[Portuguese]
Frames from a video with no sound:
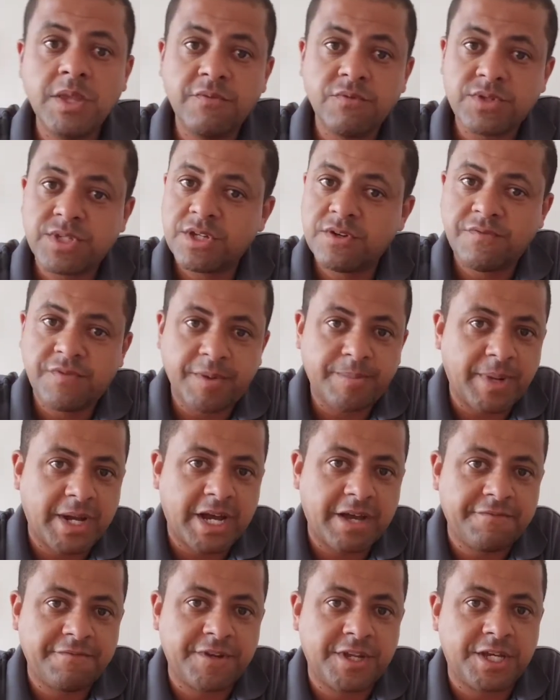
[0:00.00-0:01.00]
Você não vai
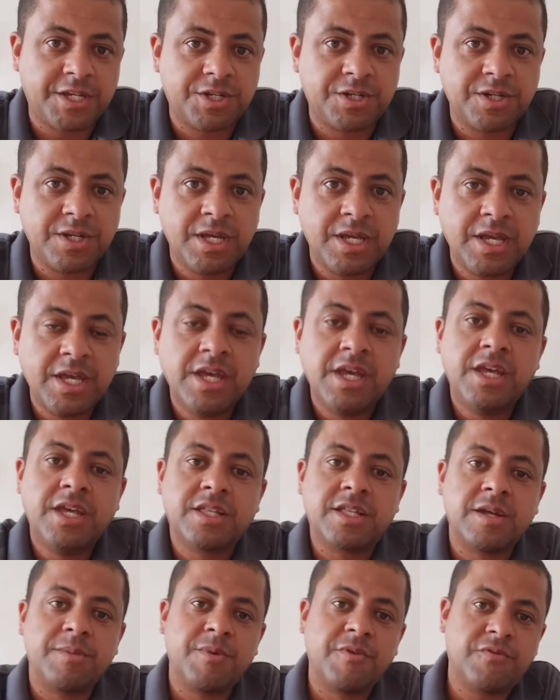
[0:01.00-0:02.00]
pagar frete. E
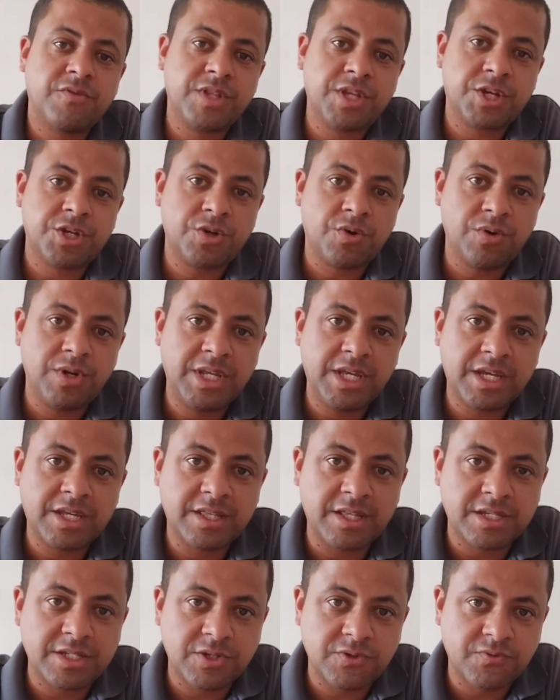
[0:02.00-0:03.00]
também eu vou deixar o link
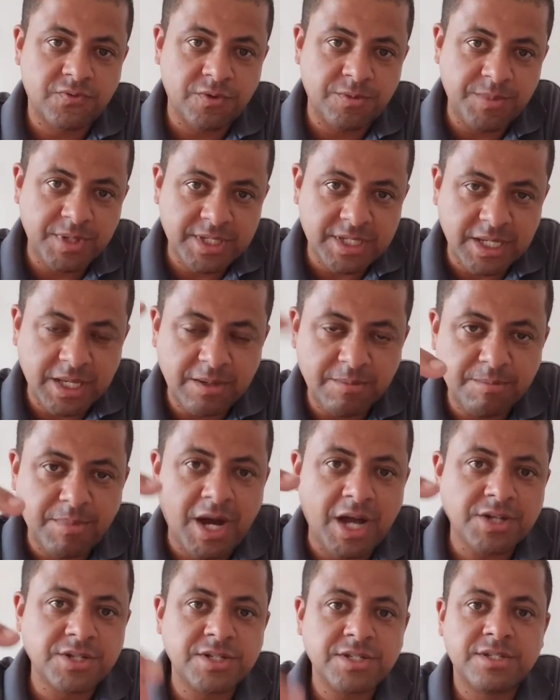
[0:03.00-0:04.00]
dessas forminhas aqui
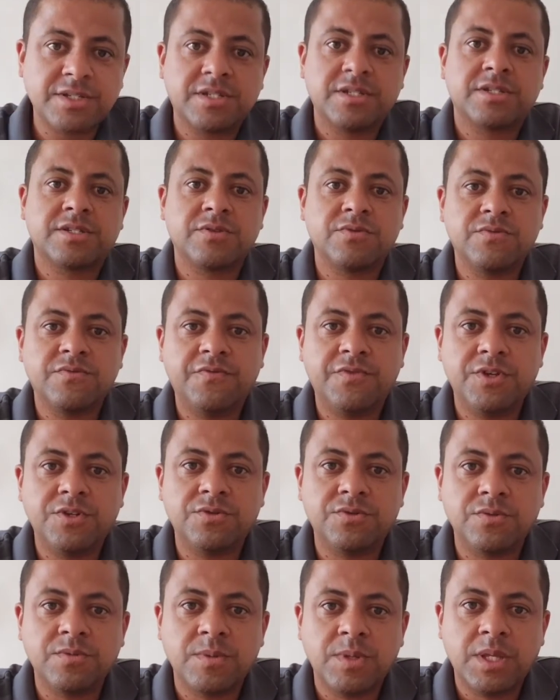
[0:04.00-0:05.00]
embaixo na descrição do
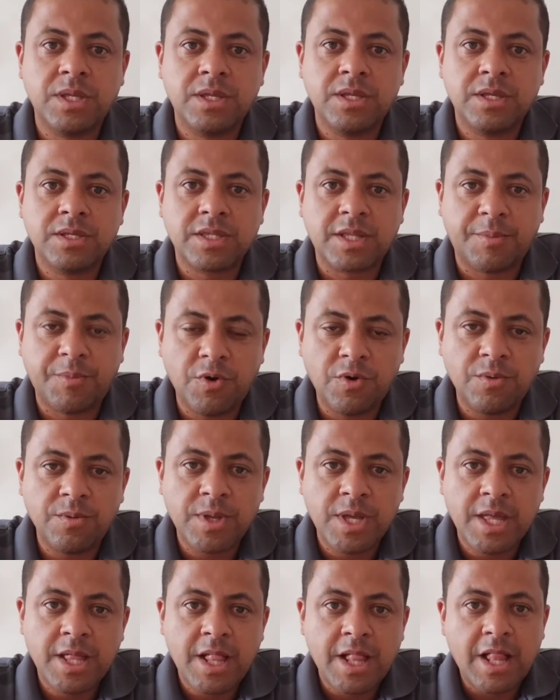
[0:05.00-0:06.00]
vídeo, tá bom?
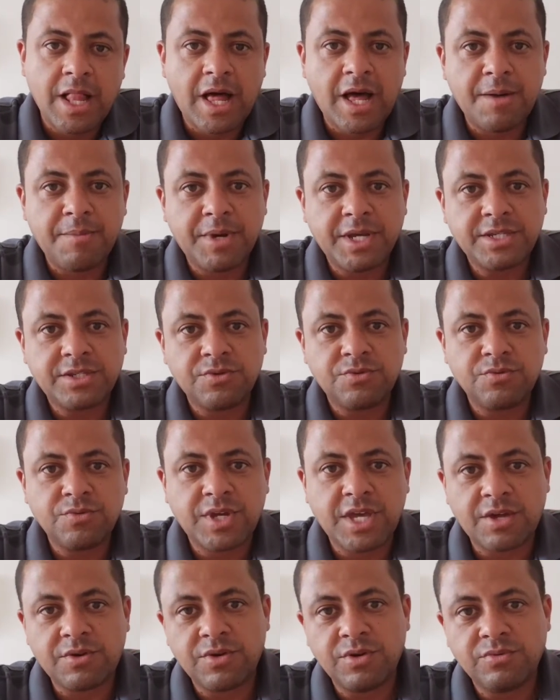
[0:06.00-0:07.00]
Ah, mas eu não
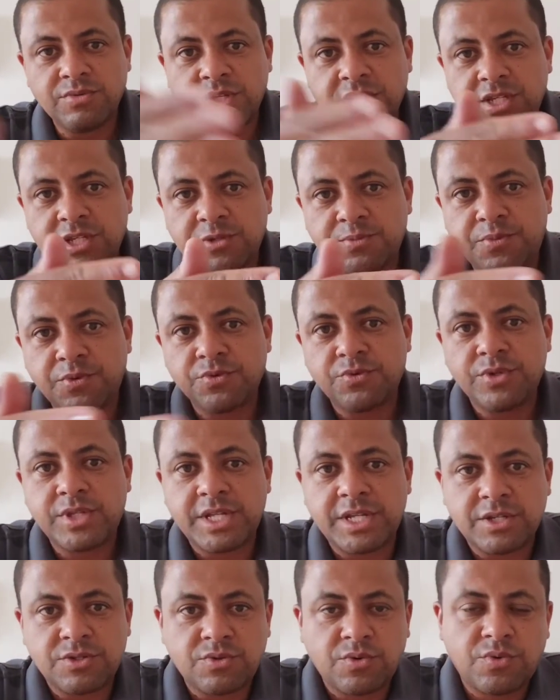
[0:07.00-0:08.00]
quero nenhum desses
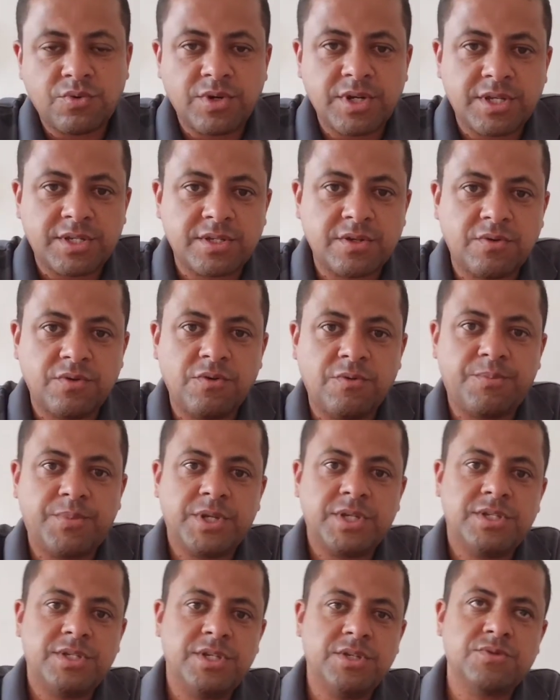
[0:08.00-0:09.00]
produtos na sua coleção. Eu
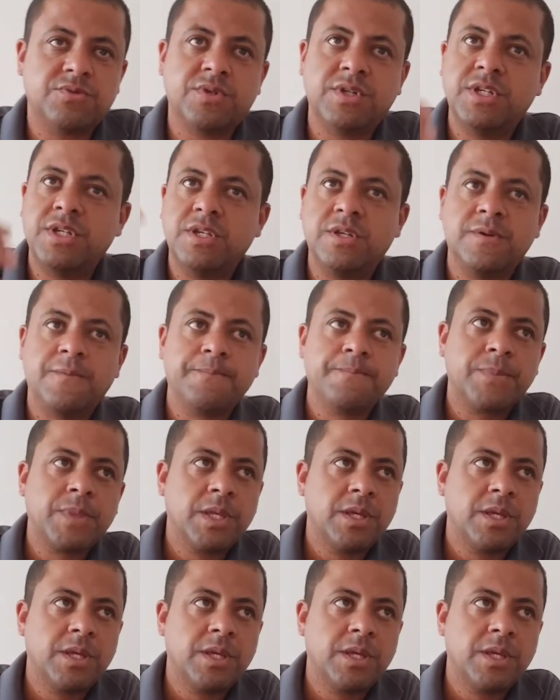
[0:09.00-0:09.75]
preciso aí